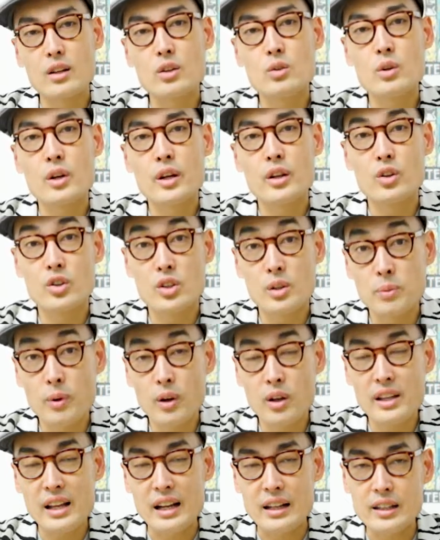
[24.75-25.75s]
ด้วย โดยเฉ
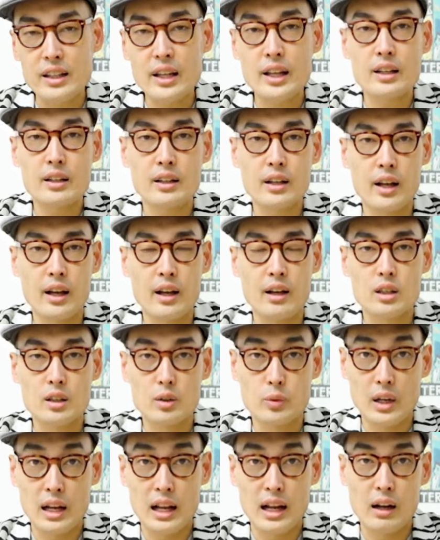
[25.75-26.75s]
พาะอย่างยิ่งเนี่ยถึง
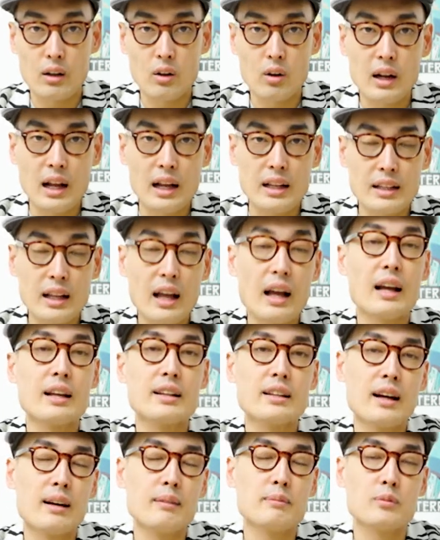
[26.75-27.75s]
เวลาของการถ่าย
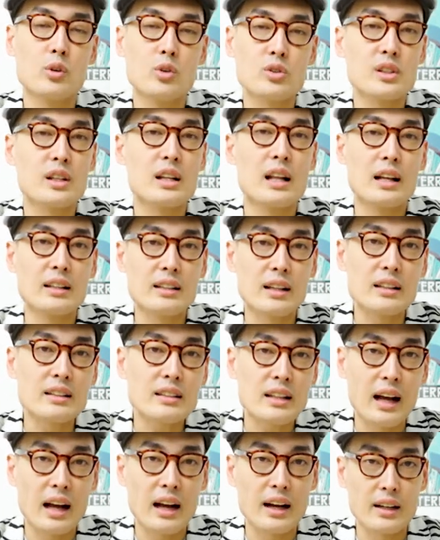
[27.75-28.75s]
ทำโฆษณา
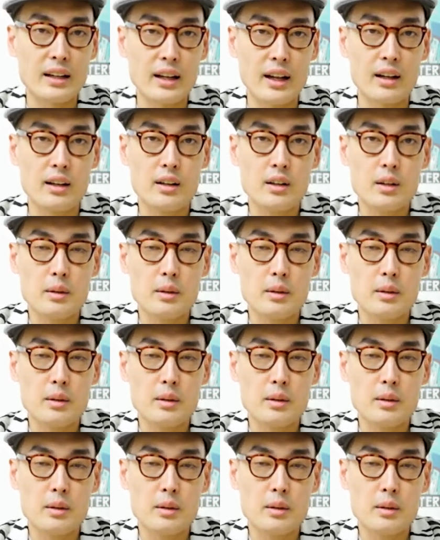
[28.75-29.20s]
ต่าง ๆ เนี่ย